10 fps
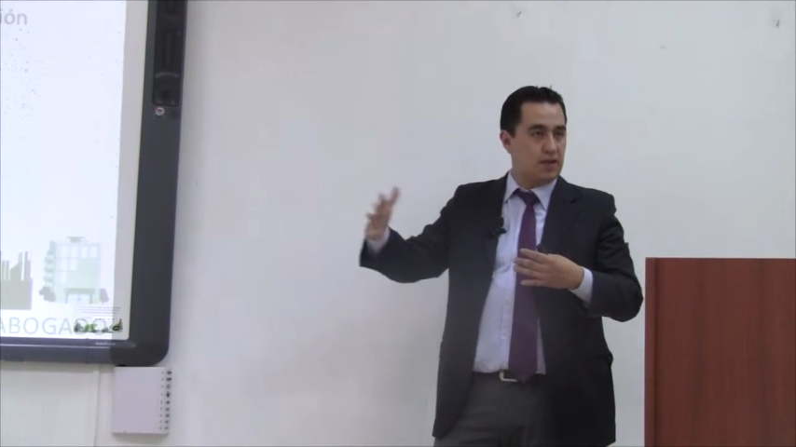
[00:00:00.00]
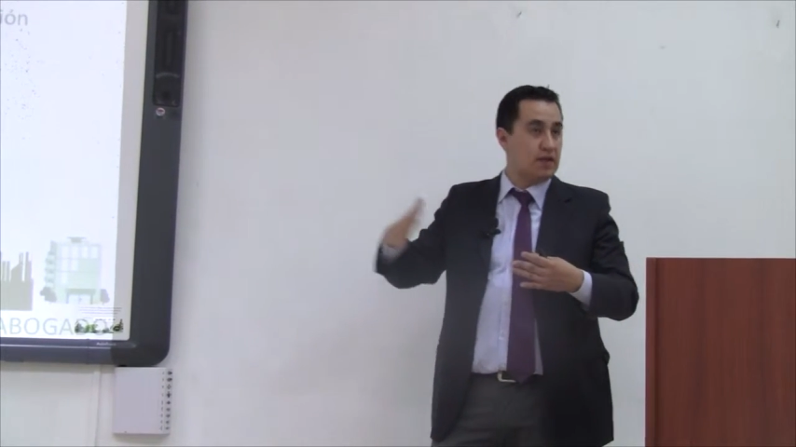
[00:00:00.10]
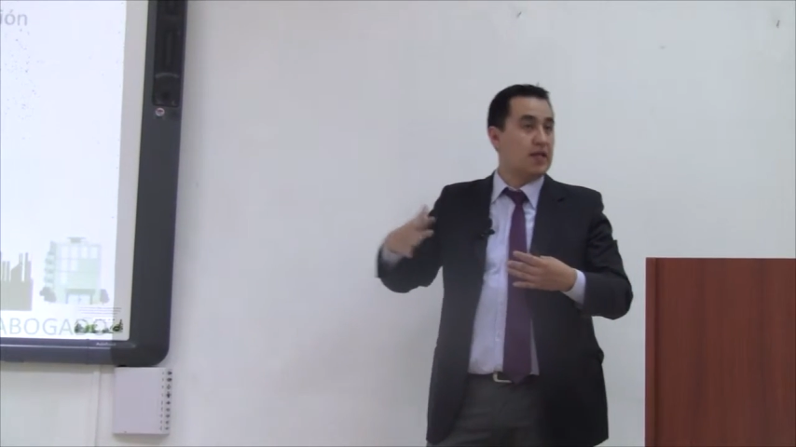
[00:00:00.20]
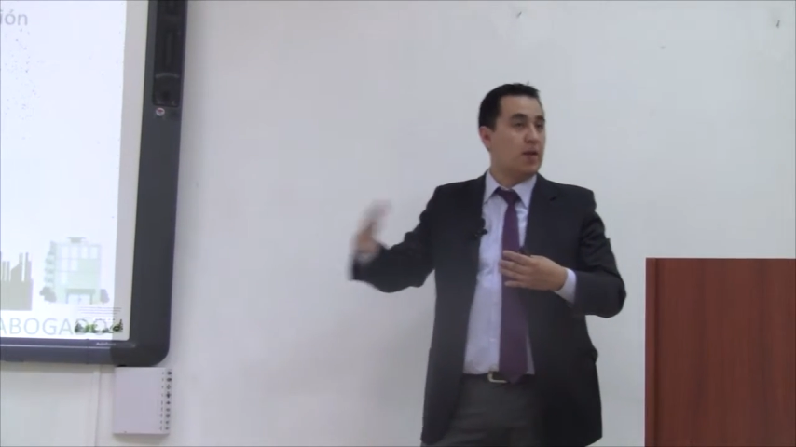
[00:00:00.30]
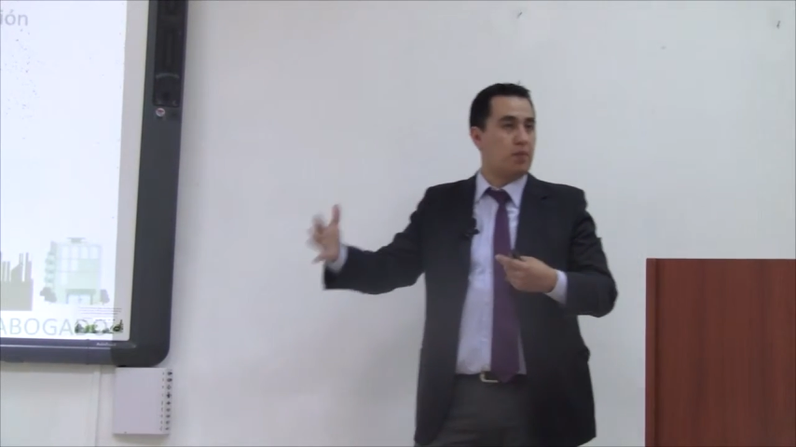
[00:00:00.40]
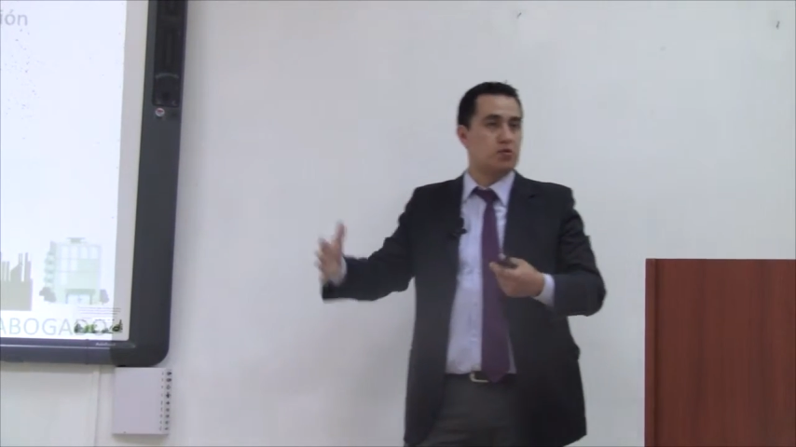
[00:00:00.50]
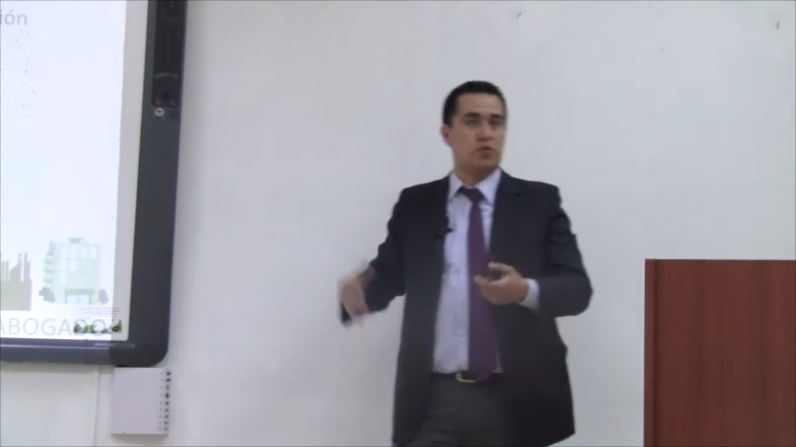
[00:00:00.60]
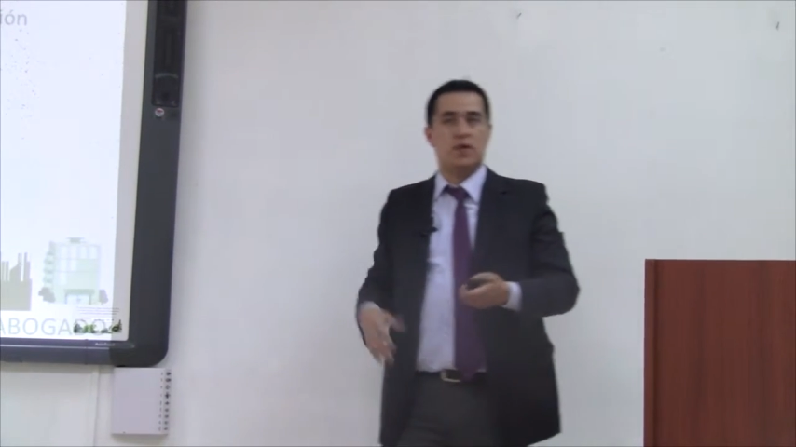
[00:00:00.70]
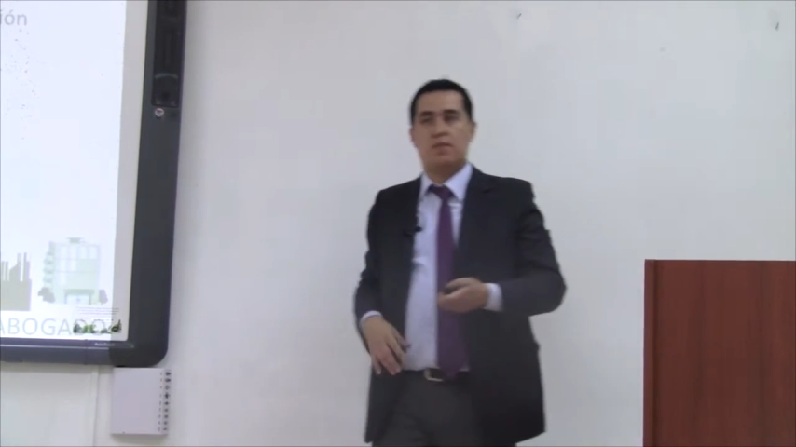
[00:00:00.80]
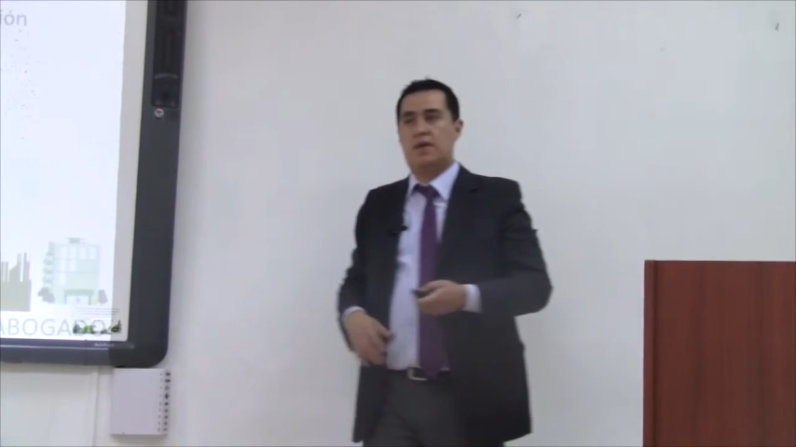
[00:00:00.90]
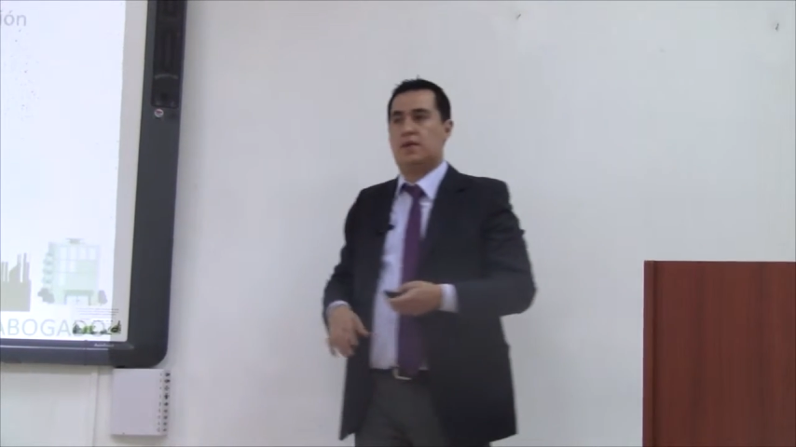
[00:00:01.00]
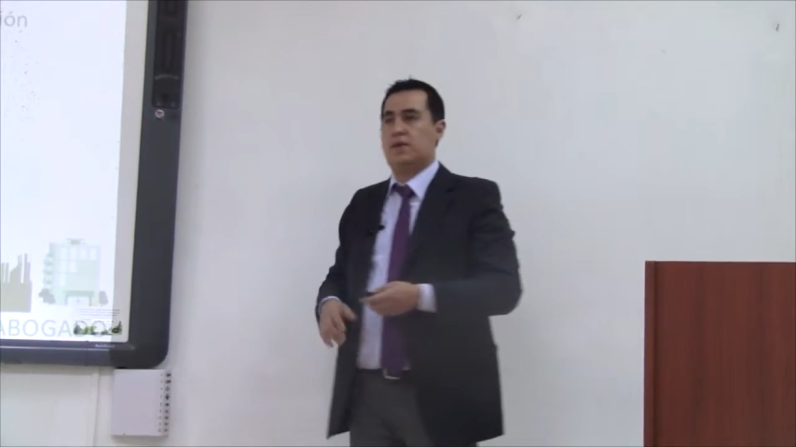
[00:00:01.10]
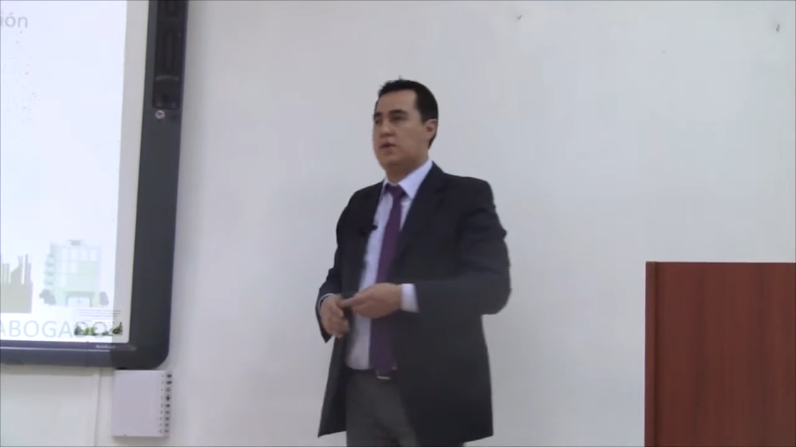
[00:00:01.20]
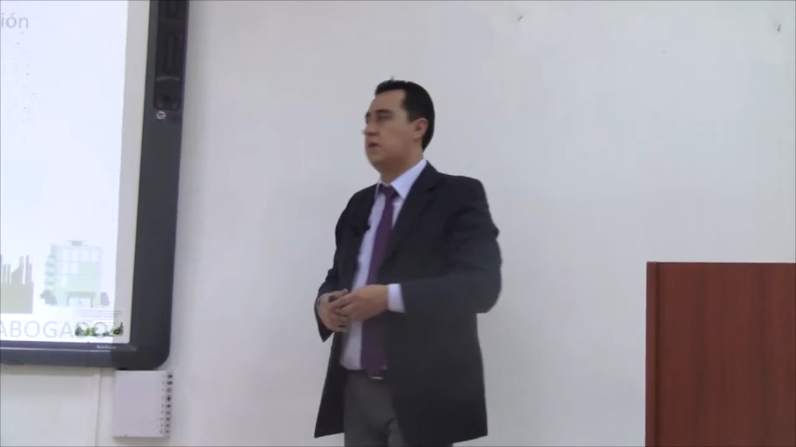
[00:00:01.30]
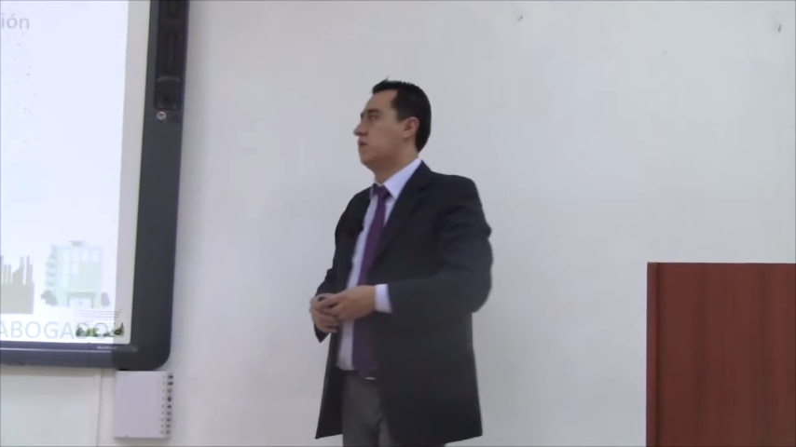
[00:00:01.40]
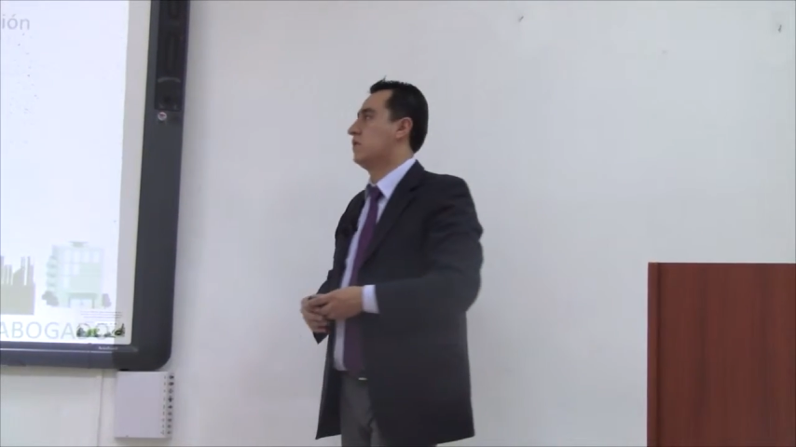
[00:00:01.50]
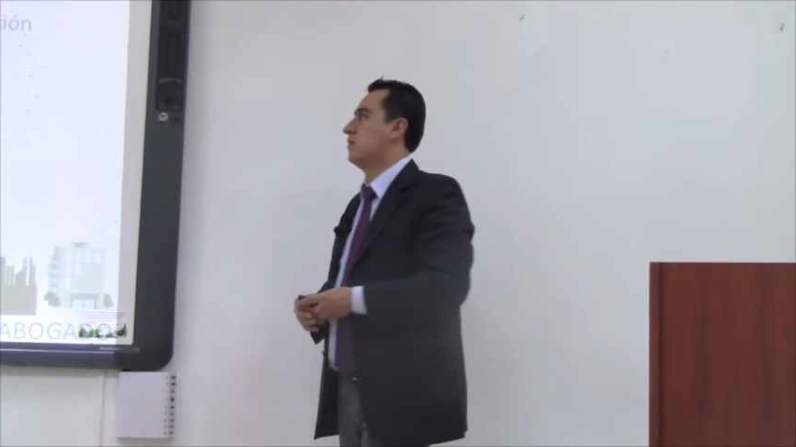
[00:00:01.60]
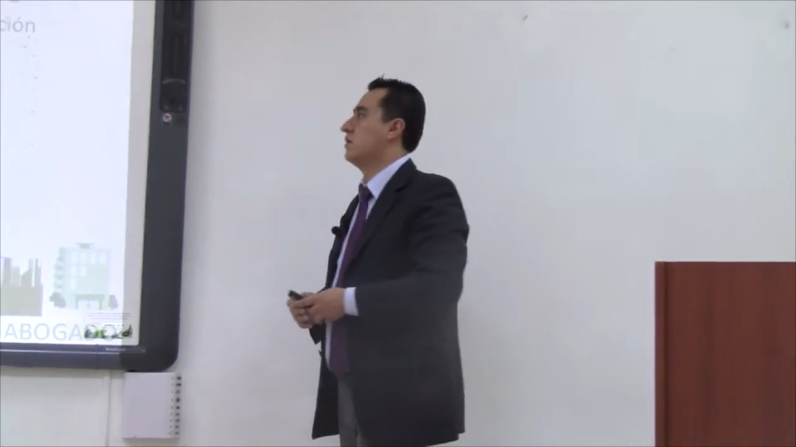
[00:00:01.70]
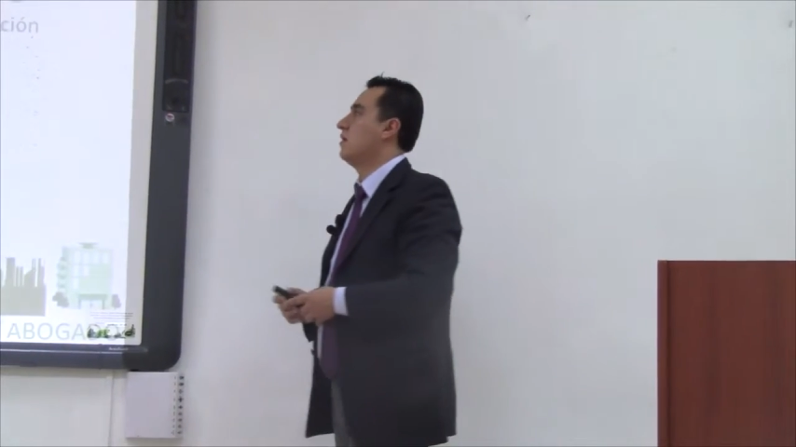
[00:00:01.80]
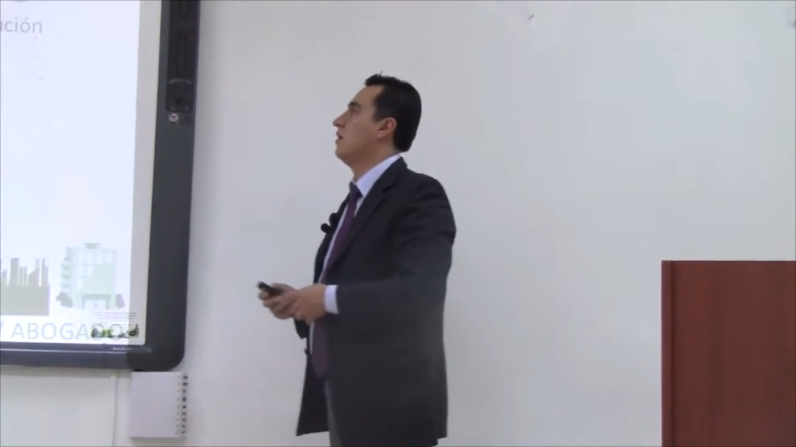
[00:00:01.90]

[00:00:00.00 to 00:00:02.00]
y tiempos, obviamente. ¿no? Entonces,